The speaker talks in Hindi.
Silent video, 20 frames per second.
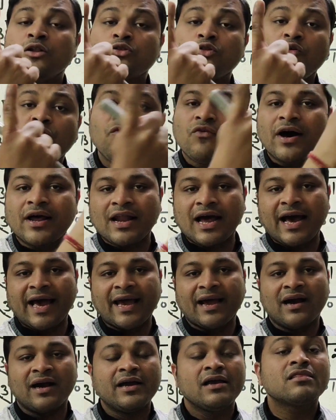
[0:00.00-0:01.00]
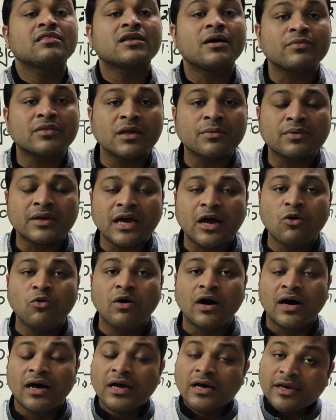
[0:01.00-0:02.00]
तो वन आएगा इसका मतलब क्या
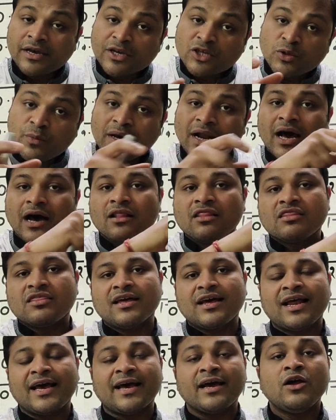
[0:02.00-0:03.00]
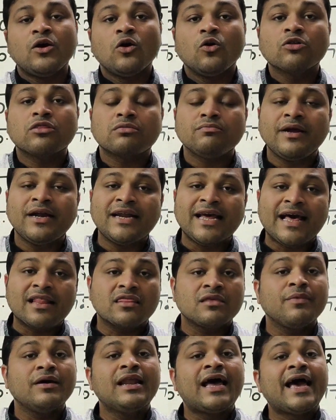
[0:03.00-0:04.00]
हुआ कि जो मेरा आंसर है उसमें
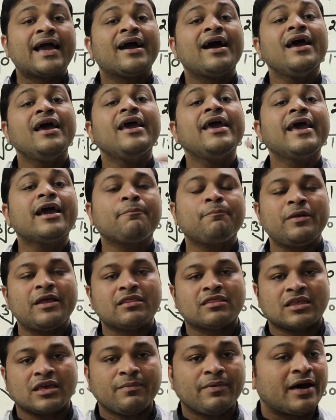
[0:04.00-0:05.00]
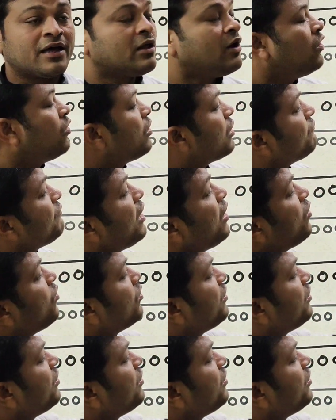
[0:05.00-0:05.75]
डेसिमल आएगा एक प्लेस के बाद और वहां